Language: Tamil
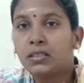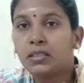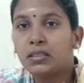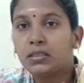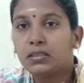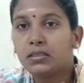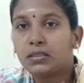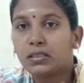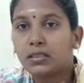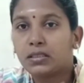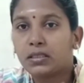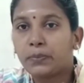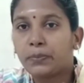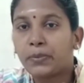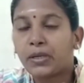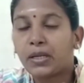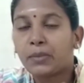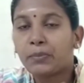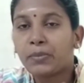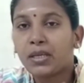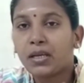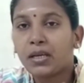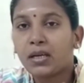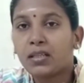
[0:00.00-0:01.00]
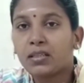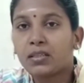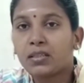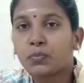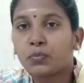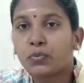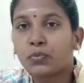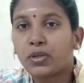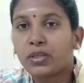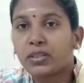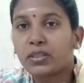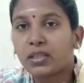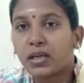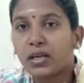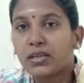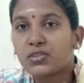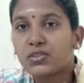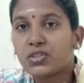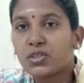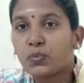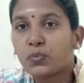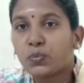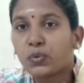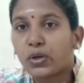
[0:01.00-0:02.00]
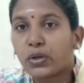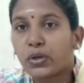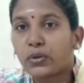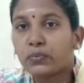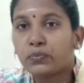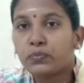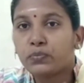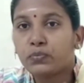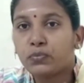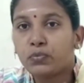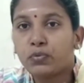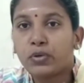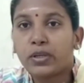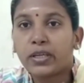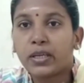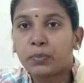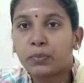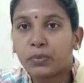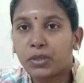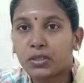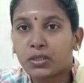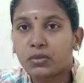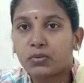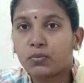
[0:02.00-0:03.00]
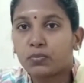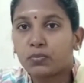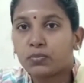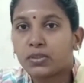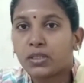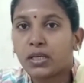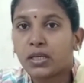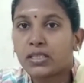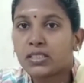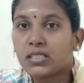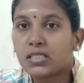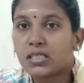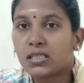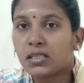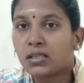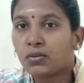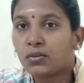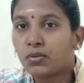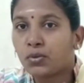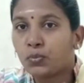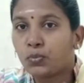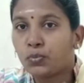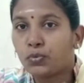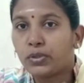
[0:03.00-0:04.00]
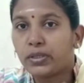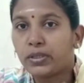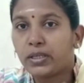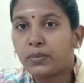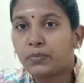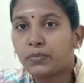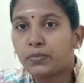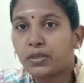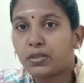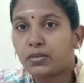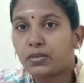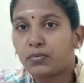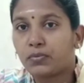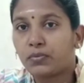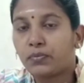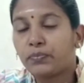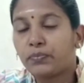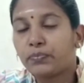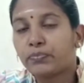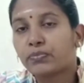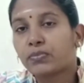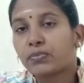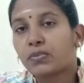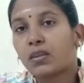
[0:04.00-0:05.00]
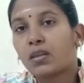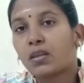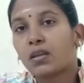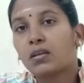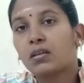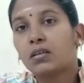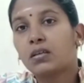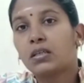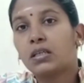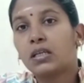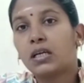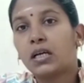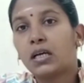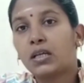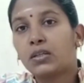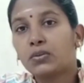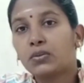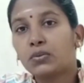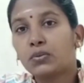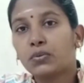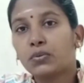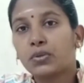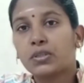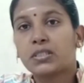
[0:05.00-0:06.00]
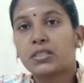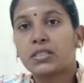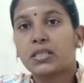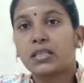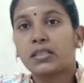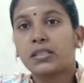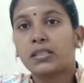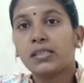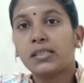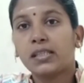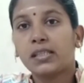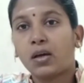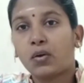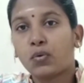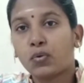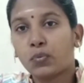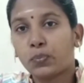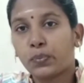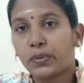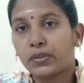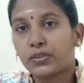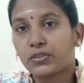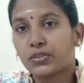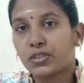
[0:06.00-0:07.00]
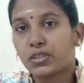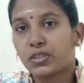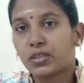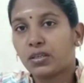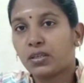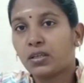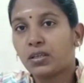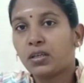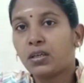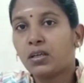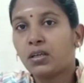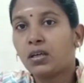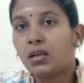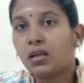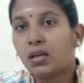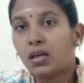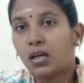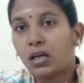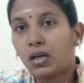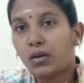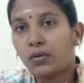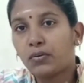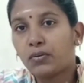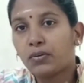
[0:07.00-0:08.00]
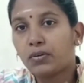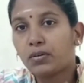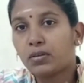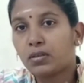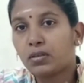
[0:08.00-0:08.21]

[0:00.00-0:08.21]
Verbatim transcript: இந்த பழமையான இந்த முறை தாய்ச்சி முறையும் மூலிகை மருத்துவம் தாய்ச்சிங்கிறது ஒரு மூலிகை மருத்துவம் அது கூட சேர்த்து இந்த அக்குபங்க்சர் அவங்க